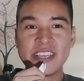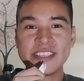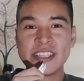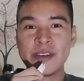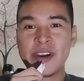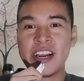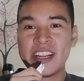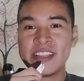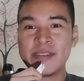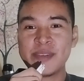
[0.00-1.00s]
para hacerte
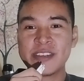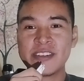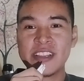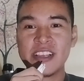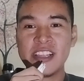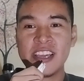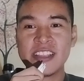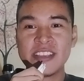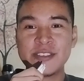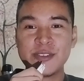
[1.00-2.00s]
bajar del micro.
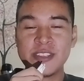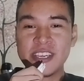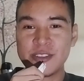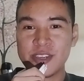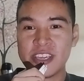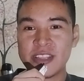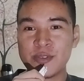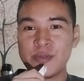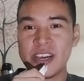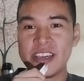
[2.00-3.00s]
La intención de esto es que
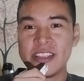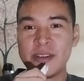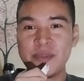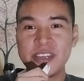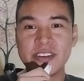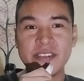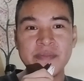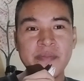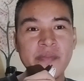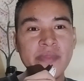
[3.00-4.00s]
tú bajes del micro.
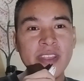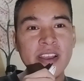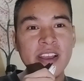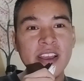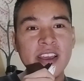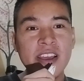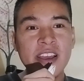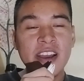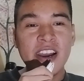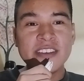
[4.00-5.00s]

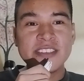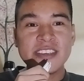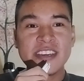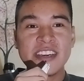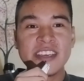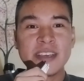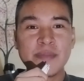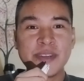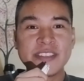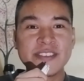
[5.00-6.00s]
Así que
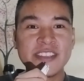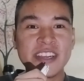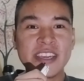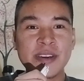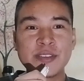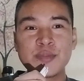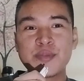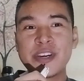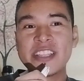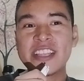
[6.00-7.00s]
esa persona que
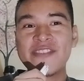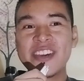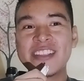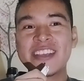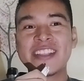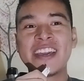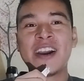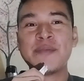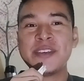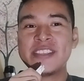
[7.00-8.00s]
supuestamente
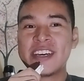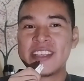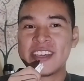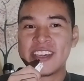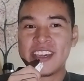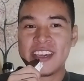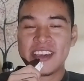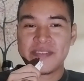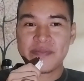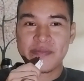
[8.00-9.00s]
te avisa de
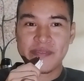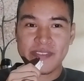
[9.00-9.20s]
que,